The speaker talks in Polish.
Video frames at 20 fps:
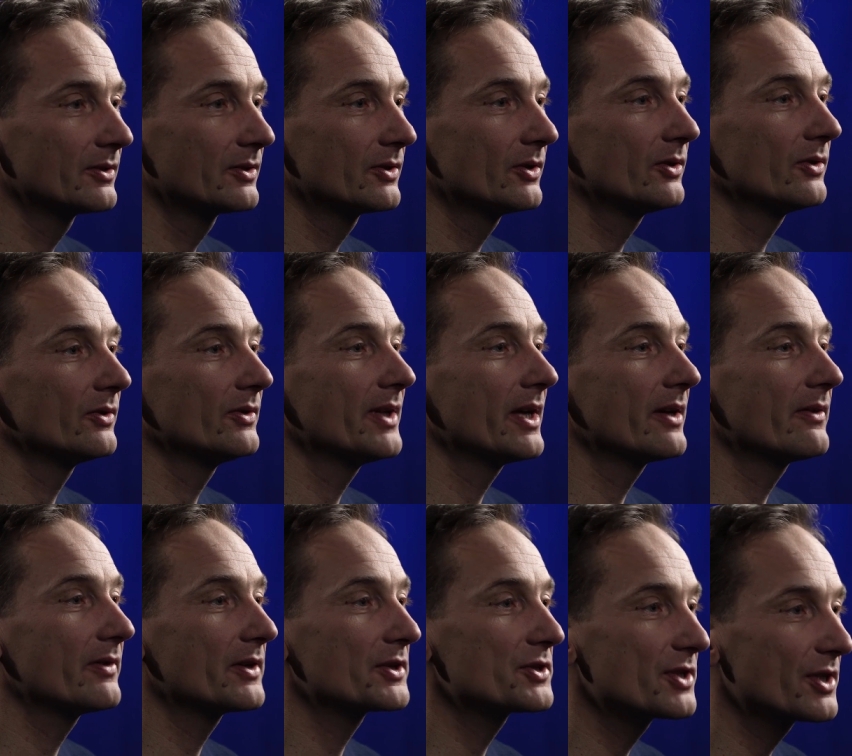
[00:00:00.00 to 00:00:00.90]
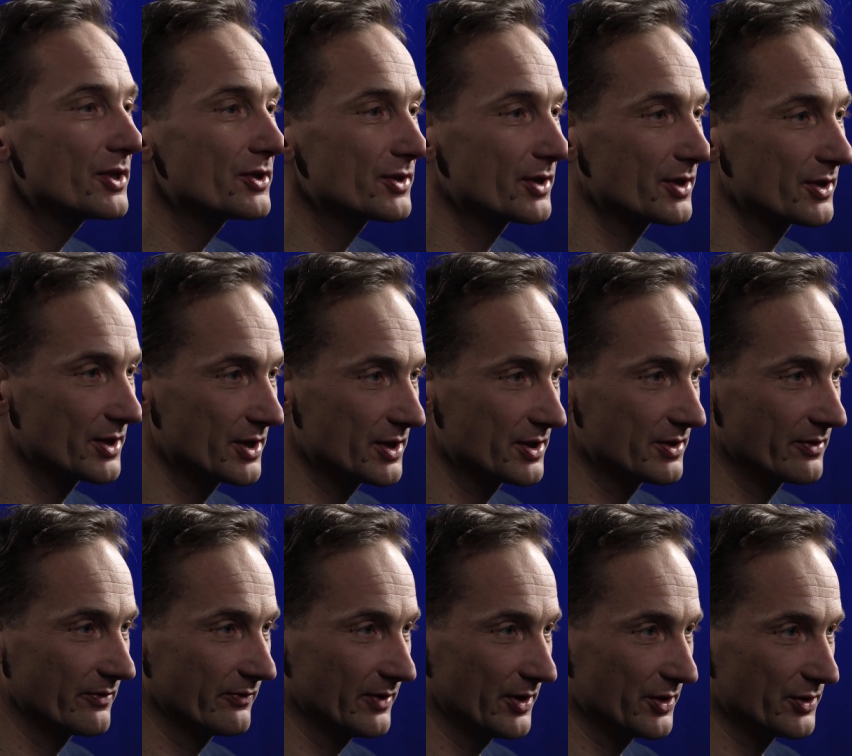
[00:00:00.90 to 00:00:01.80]
to najważniejsza
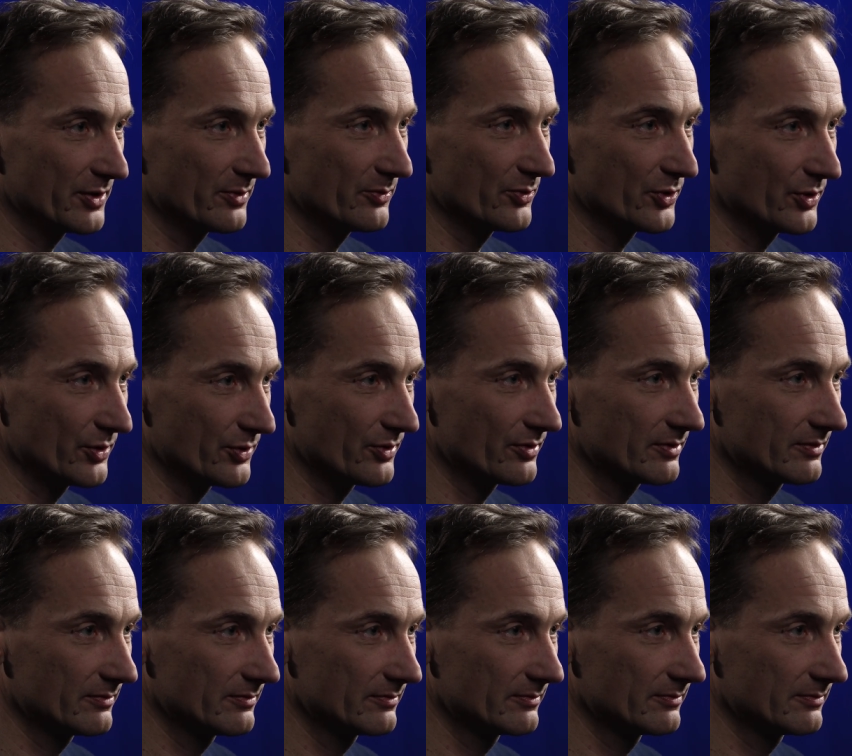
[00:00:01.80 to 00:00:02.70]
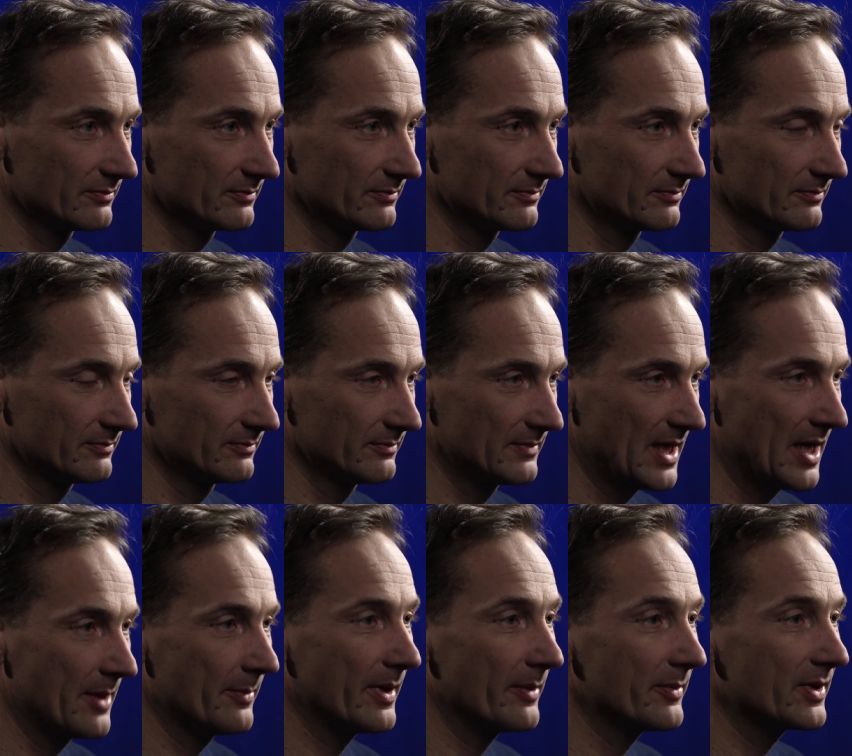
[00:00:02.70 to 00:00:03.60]
rzecz w naszym życiu.
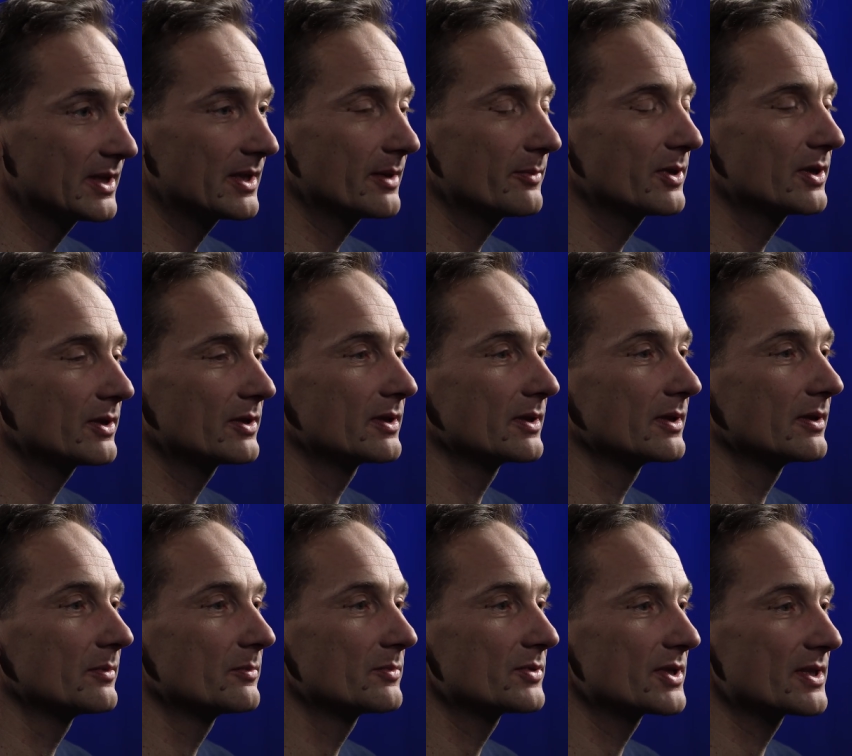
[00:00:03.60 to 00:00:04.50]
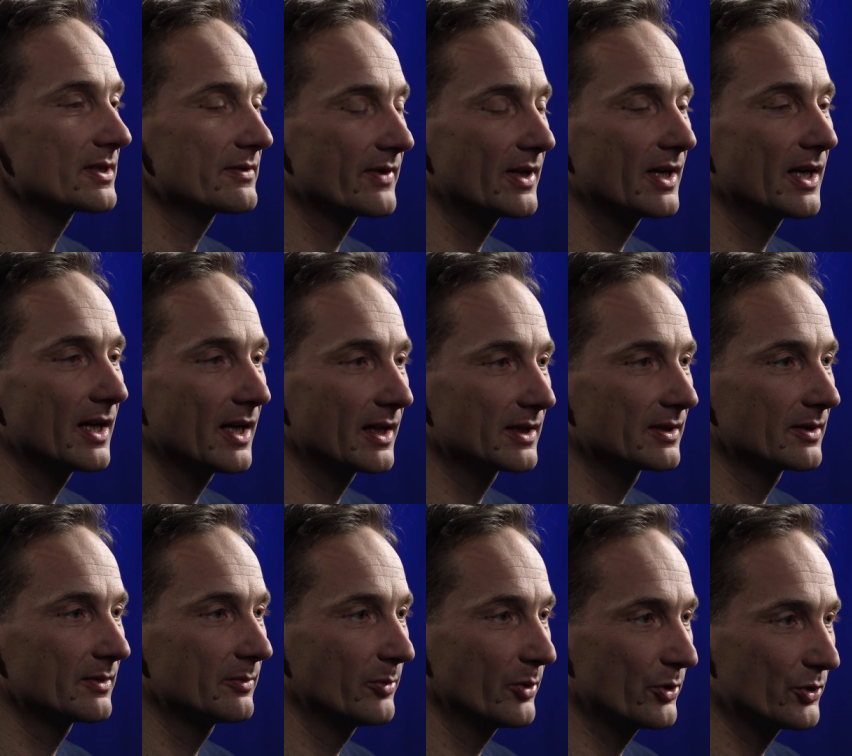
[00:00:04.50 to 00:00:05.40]
Pamiętam, kiedy przez wiele
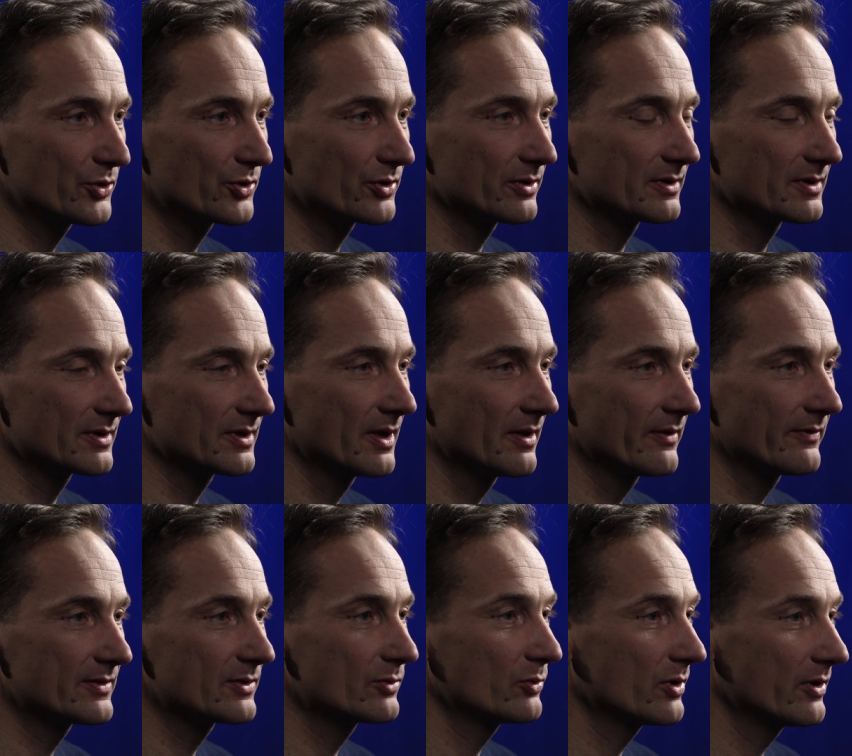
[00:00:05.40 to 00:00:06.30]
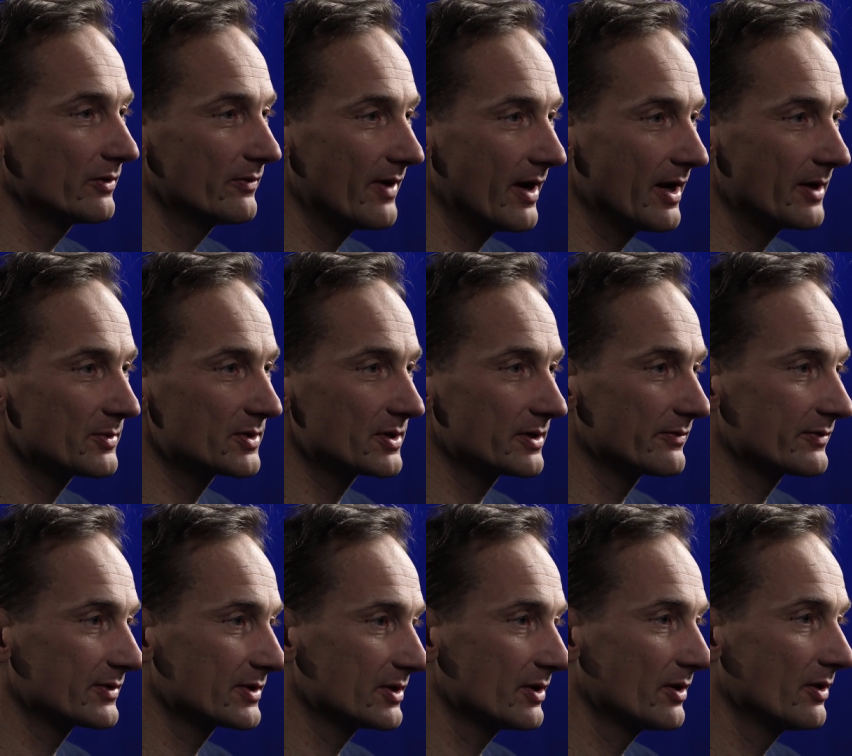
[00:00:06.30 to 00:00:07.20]
lat poszcząc, wsłuchiwałem się
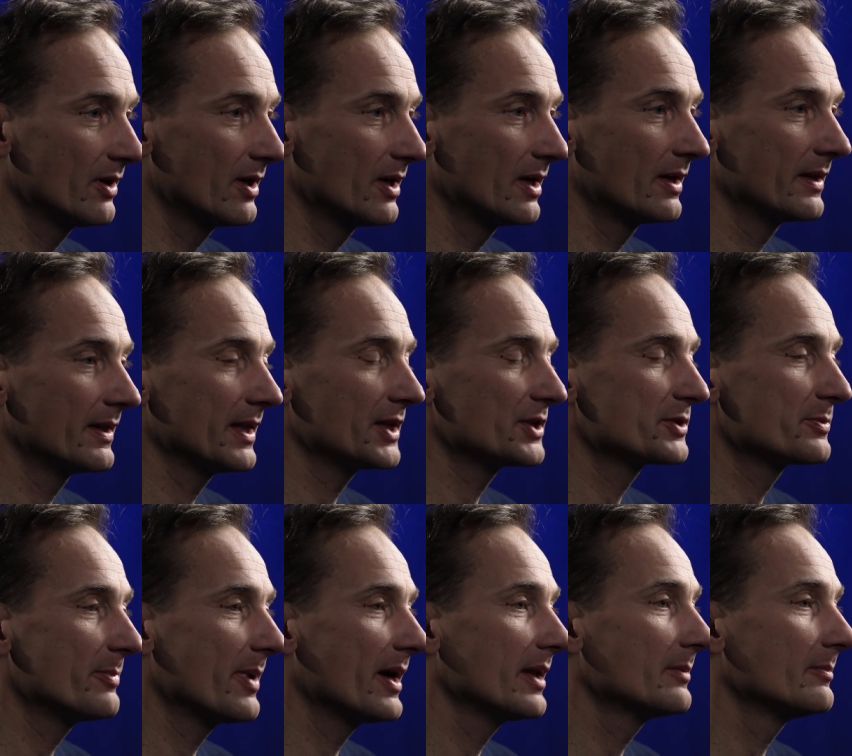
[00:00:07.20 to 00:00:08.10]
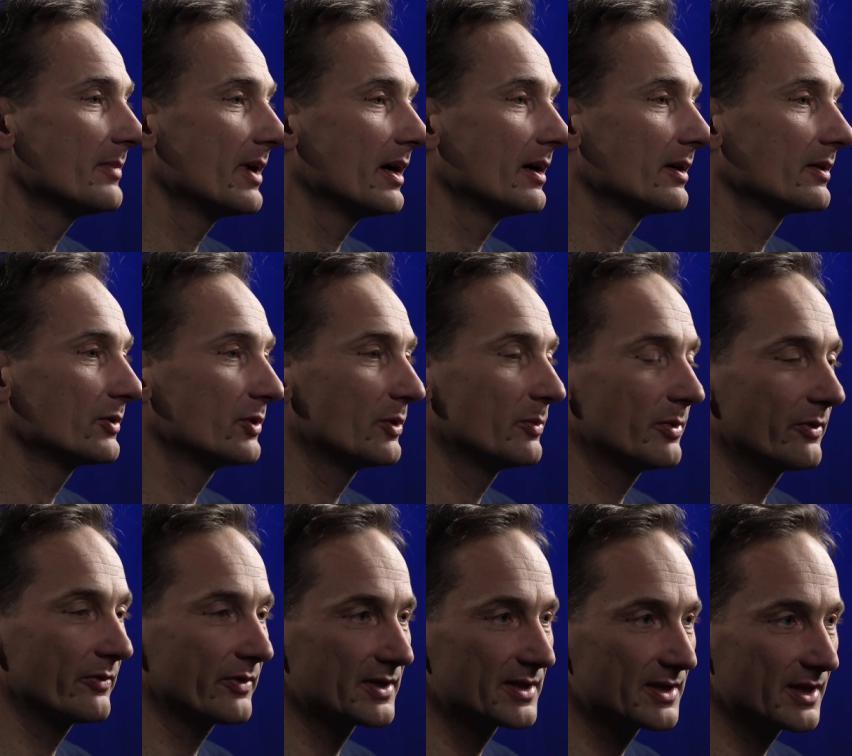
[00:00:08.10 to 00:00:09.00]
w co nasz Pan ma do
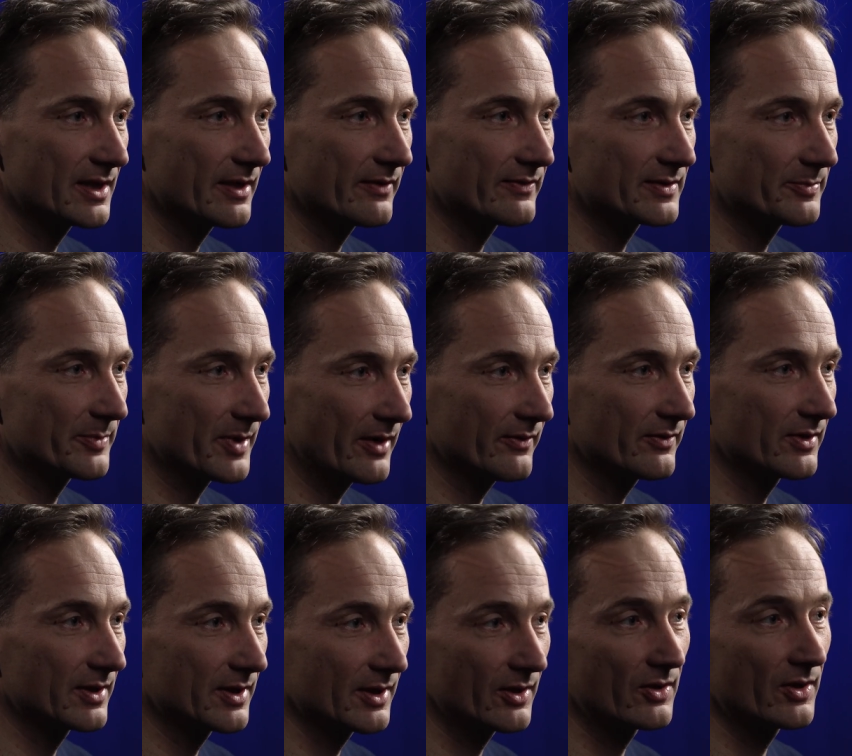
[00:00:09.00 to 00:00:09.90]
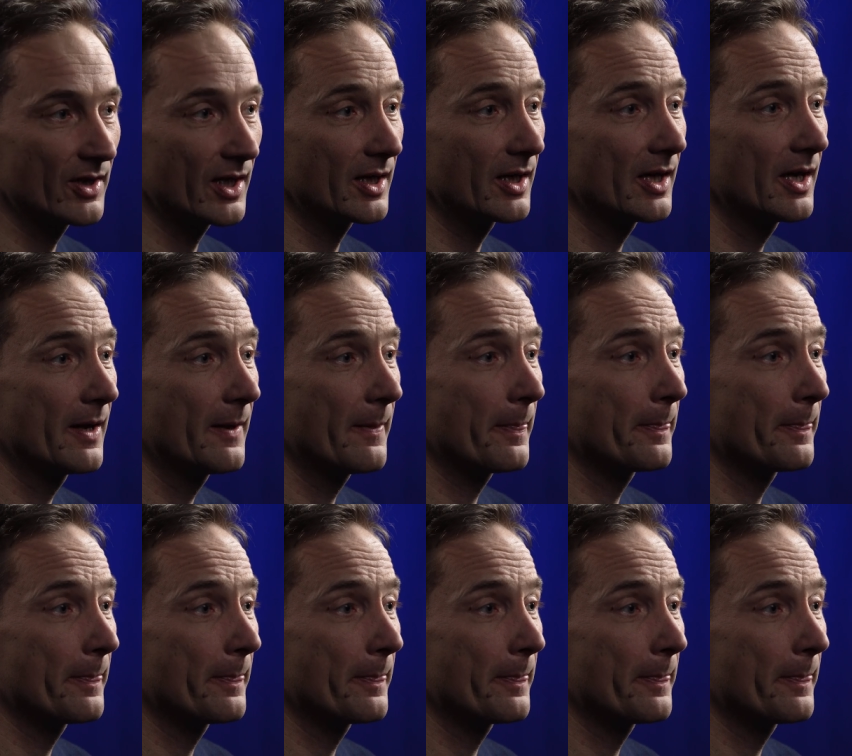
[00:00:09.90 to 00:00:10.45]
powiedzenia w sprawie tego, jak